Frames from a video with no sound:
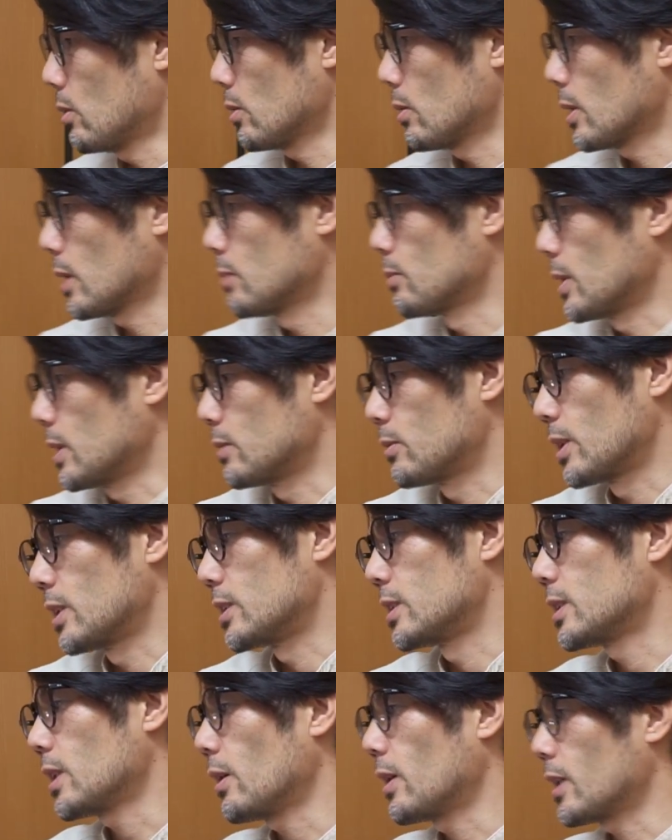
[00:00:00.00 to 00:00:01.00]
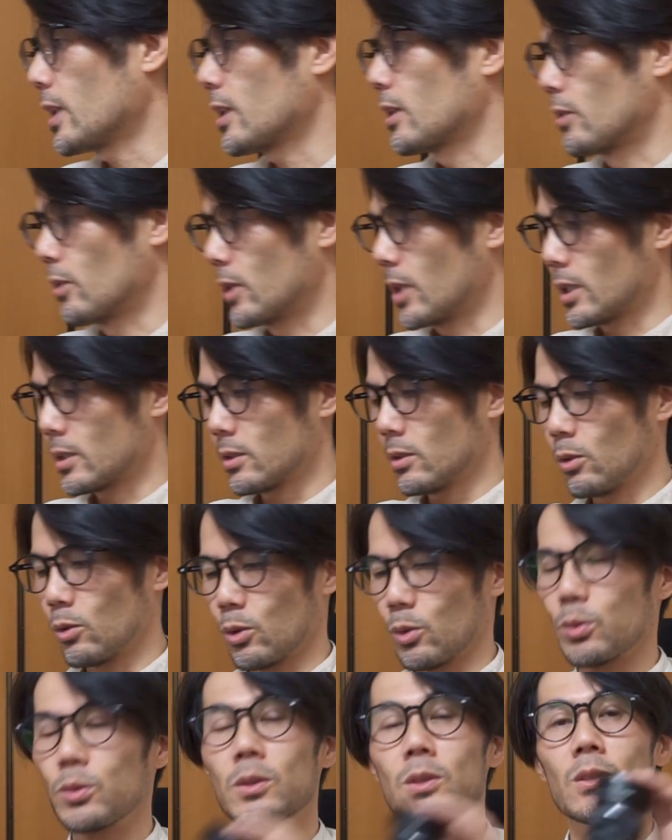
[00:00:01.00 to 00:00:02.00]
のレンバー言っちゃあれだけど、安い方
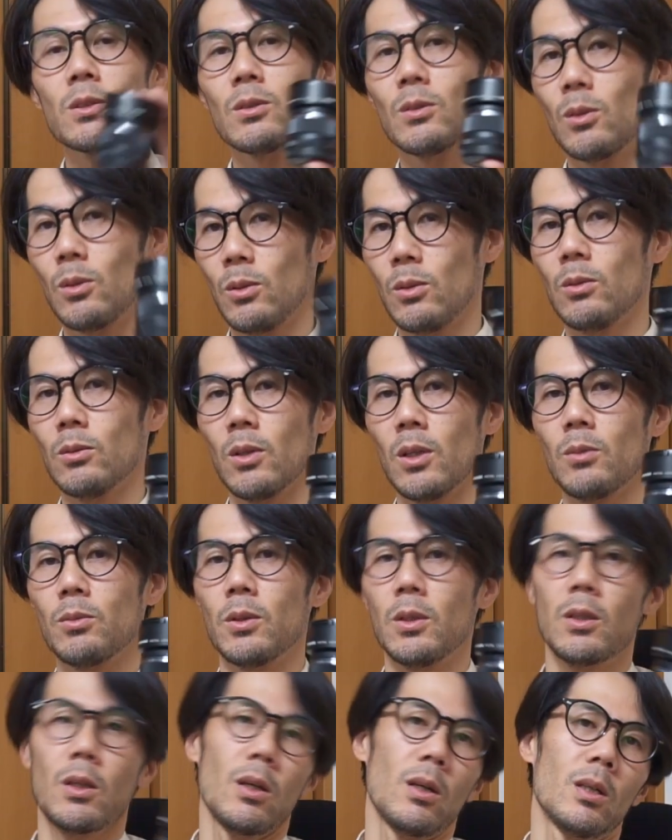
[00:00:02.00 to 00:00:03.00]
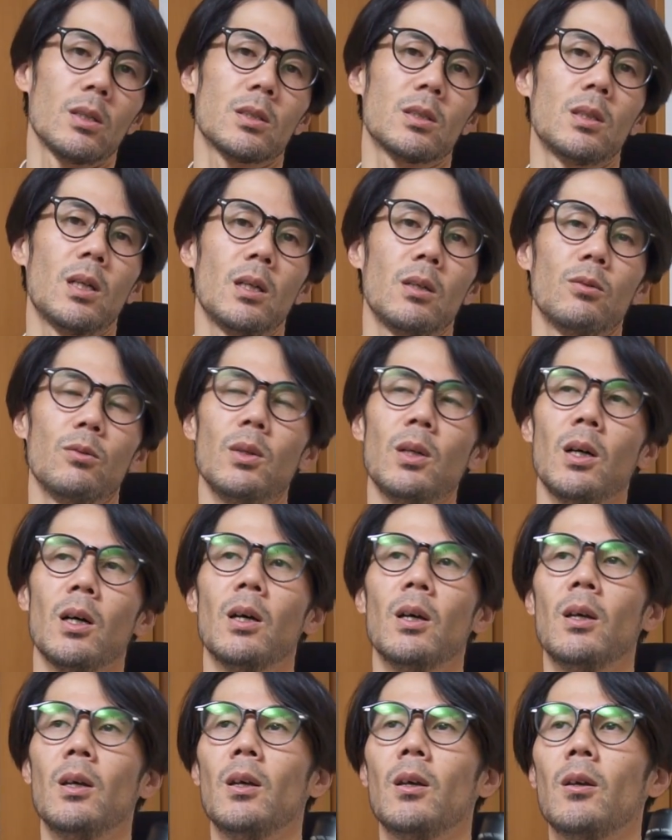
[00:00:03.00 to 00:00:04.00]
の普通の方の F1.8 ライン
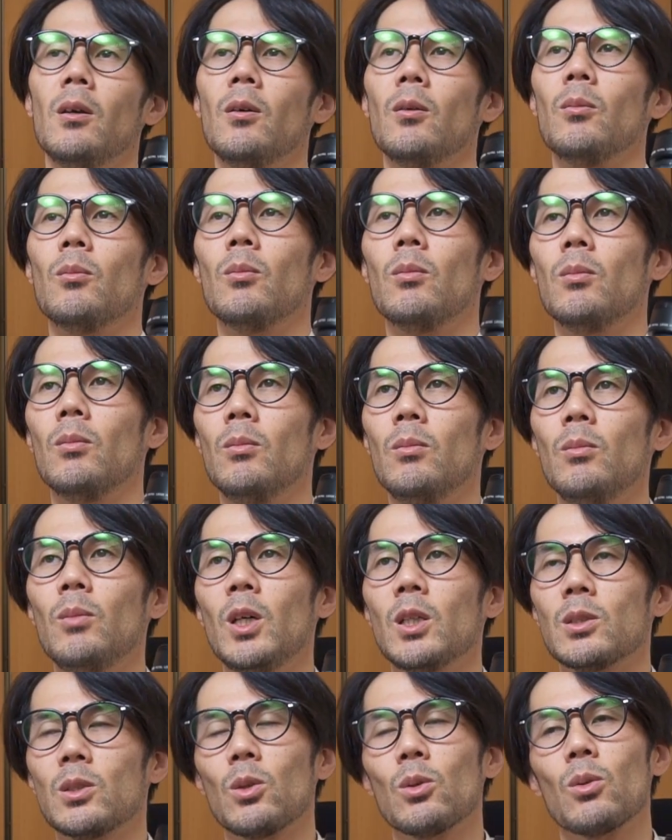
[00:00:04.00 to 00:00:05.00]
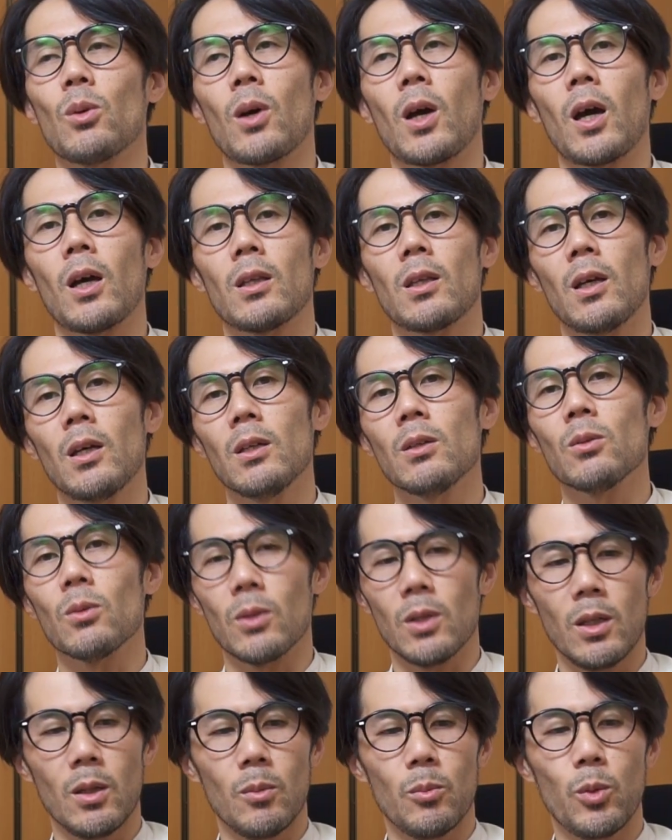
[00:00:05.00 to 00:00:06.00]
はまあちょっと硬いの
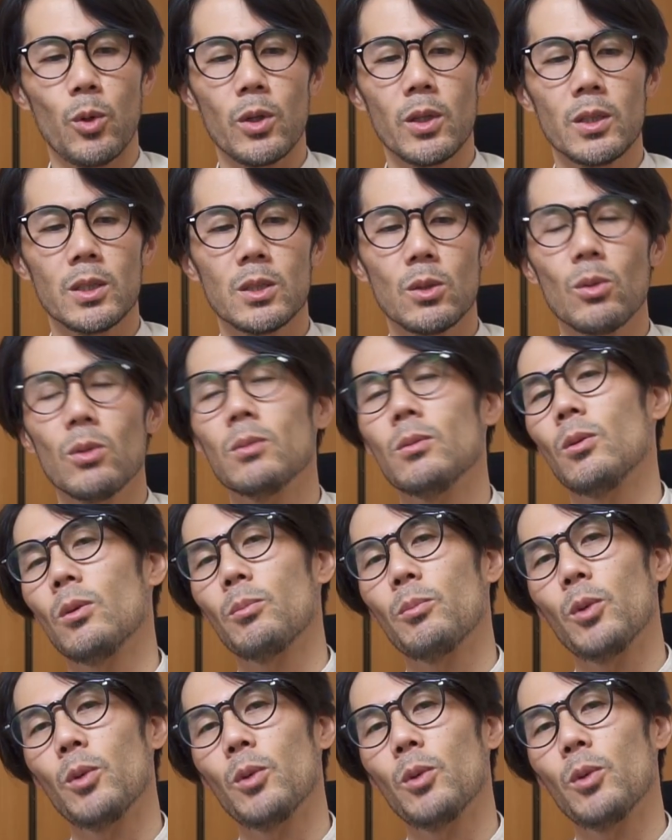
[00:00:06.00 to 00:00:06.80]
でボケ量